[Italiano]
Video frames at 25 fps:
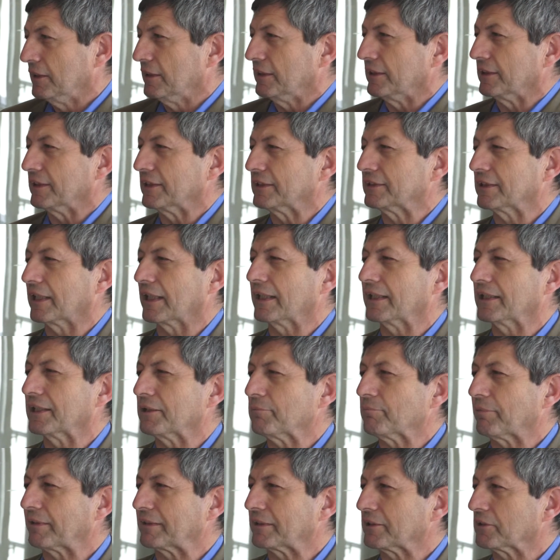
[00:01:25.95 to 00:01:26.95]
dieci anni
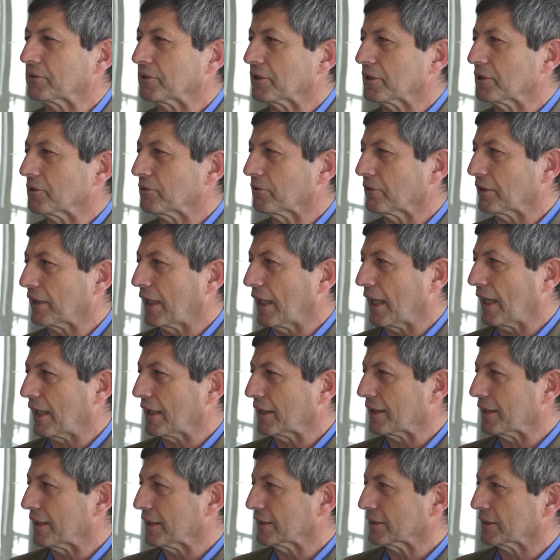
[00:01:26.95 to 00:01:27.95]
di patria territoriale
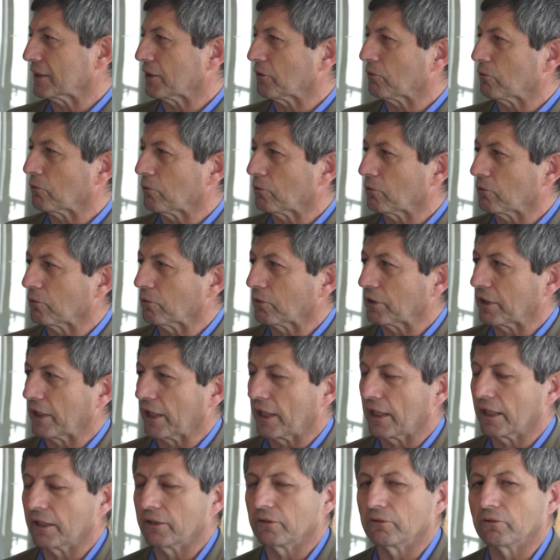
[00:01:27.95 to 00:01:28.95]
di essere coloro che
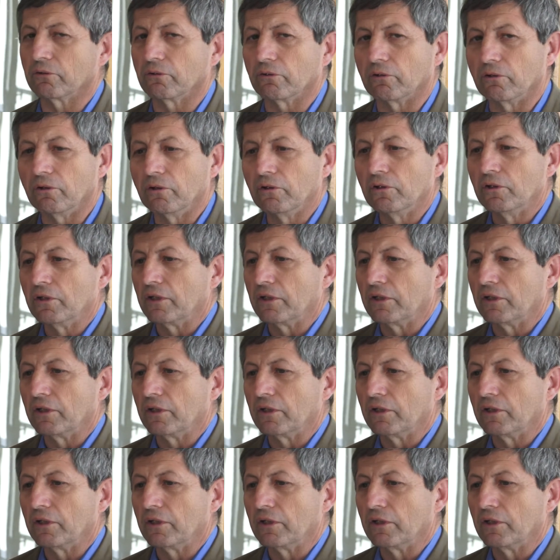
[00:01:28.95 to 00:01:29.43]
hanno